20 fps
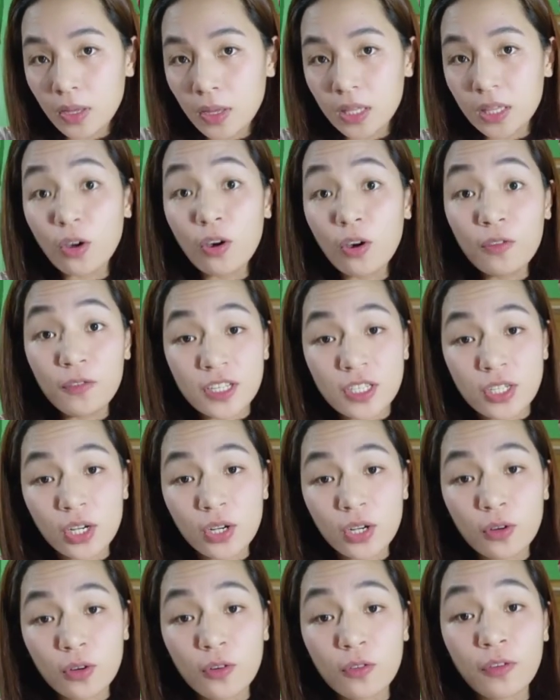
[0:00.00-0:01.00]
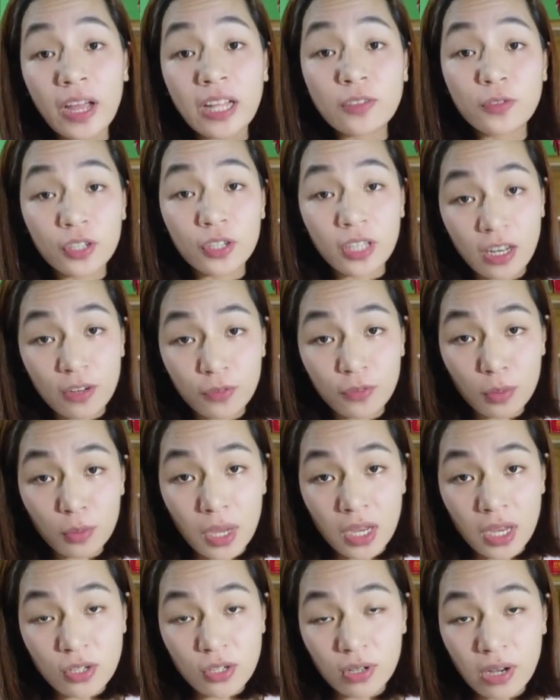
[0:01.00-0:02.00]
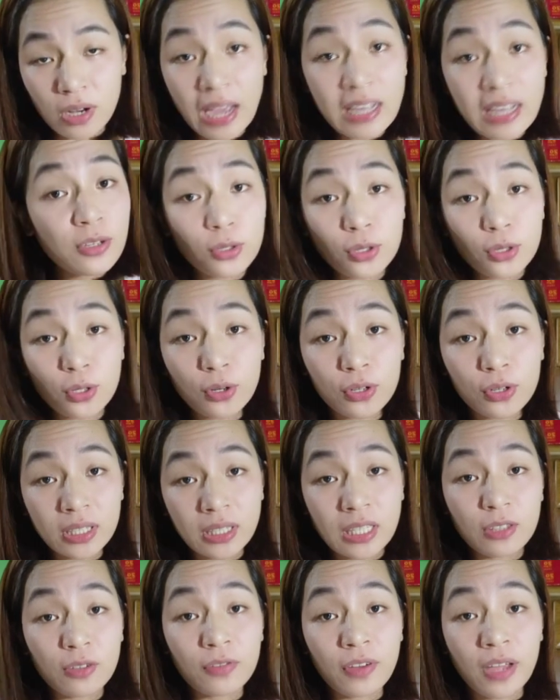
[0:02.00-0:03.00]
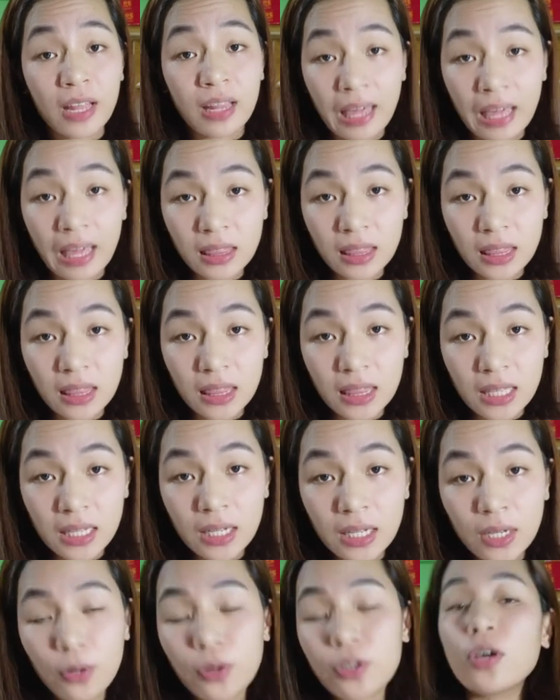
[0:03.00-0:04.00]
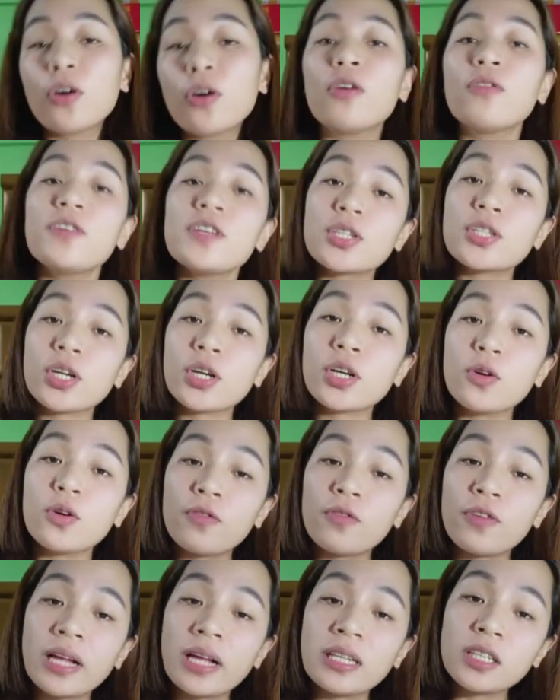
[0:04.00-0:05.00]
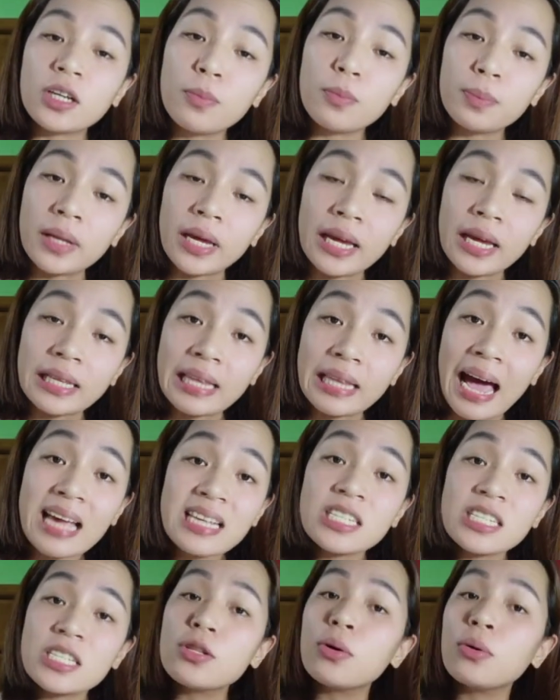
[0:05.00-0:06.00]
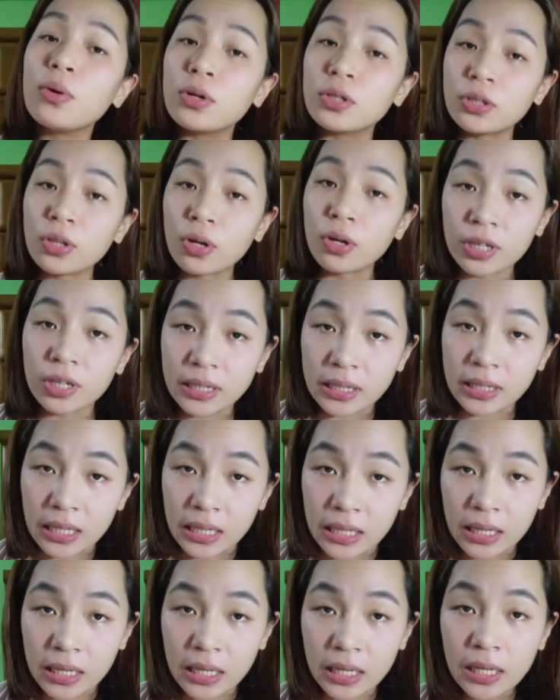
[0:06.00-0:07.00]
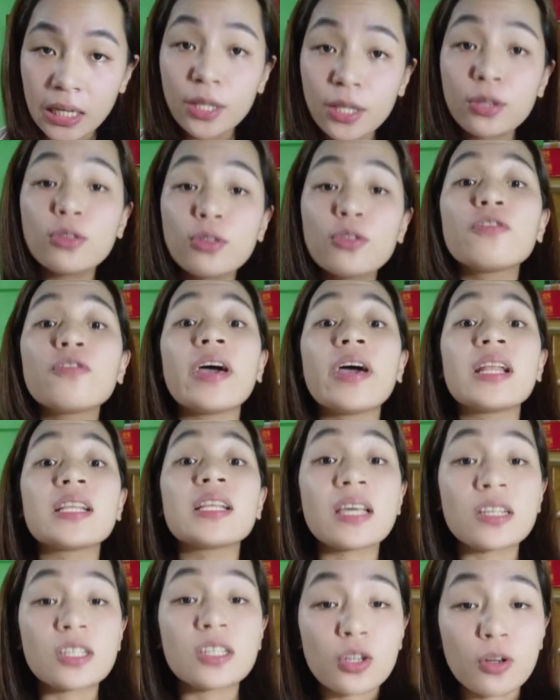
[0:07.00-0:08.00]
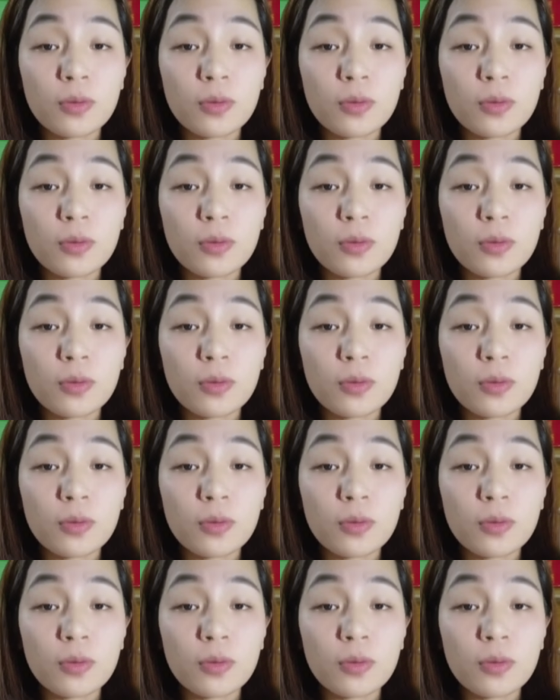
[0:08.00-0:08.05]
the officer who filed for the information has no authority to file that. Or the officer who filed the complaint has no authority to file such